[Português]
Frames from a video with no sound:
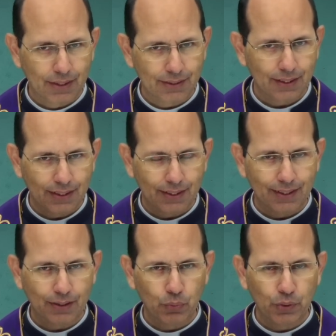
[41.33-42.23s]
Isso
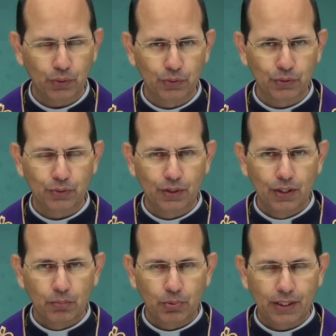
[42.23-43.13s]
é curioso,
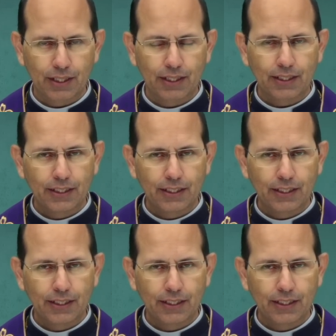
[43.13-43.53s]
porque